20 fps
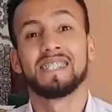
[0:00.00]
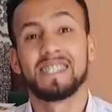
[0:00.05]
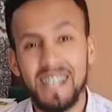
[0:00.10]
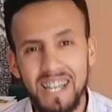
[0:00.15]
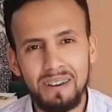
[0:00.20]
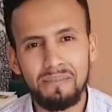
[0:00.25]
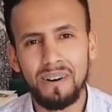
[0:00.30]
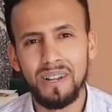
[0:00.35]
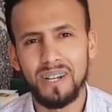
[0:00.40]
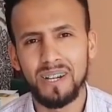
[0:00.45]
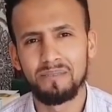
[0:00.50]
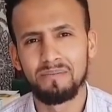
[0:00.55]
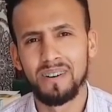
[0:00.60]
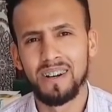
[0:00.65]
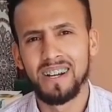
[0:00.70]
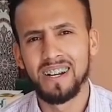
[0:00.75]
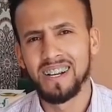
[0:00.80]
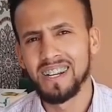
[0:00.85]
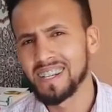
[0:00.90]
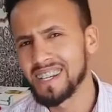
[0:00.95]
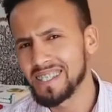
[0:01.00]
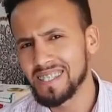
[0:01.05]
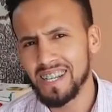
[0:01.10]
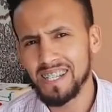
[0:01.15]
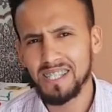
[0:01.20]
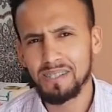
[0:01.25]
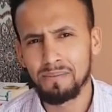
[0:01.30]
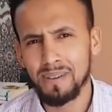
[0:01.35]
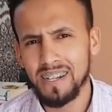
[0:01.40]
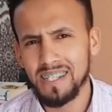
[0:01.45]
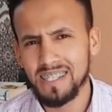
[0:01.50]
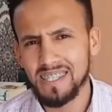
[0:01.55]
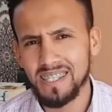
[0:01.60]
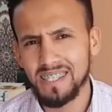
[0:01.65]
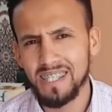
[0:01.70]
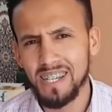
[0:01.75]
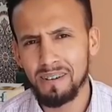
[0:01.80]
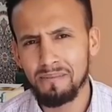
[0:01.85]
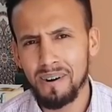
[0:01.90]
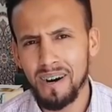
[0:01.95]
السلام عليكم كتحس براسك
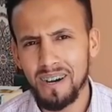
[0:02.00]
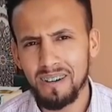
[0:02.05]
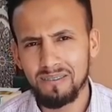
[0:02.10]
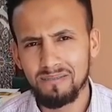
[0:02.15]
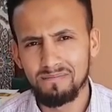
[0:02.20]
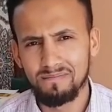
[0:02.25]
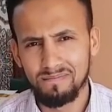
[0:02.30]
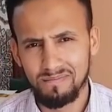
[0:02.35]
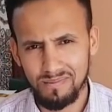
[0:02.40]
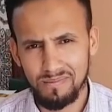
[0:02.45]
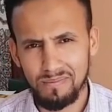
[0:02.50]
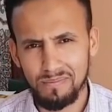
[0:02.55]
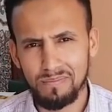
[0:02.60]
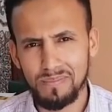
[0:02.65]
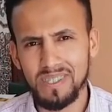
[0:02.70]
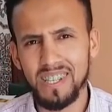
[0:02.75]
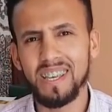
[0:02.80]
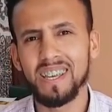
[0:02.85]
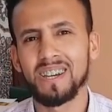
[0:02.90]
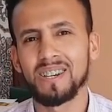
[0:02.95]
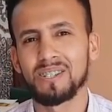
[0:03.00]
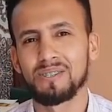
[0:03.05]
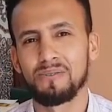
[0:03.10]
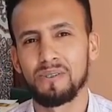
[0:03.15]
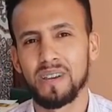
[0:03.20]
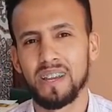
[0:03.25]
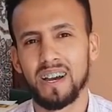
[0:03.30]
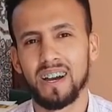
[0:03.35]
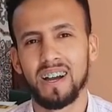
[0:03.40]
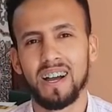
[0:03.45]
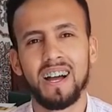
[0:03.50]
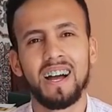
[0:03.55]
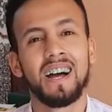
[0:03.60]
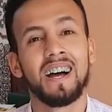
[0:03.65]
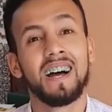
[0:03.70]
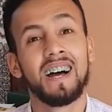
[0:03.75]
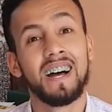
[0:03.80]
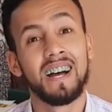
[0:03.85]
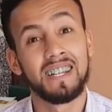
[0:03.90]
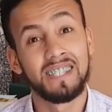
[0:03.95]
دابا مزير شويه
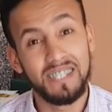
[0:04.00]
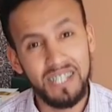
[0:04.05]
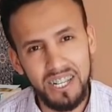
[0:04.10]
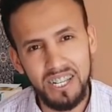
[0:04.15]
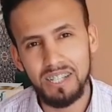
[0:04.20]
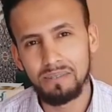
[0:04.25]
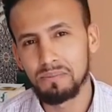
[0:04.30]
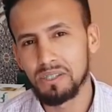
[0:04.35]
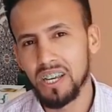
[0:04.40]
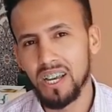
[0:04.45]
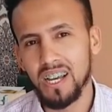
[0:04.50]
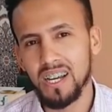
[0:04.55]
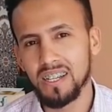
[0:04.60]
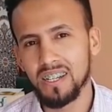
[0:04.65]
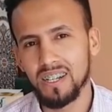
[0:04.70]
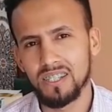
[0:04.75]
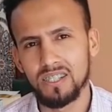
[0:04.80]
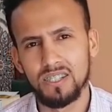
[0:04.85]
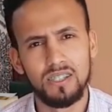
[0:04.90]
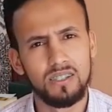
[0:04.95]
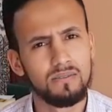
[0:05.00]
عندك الامتحانات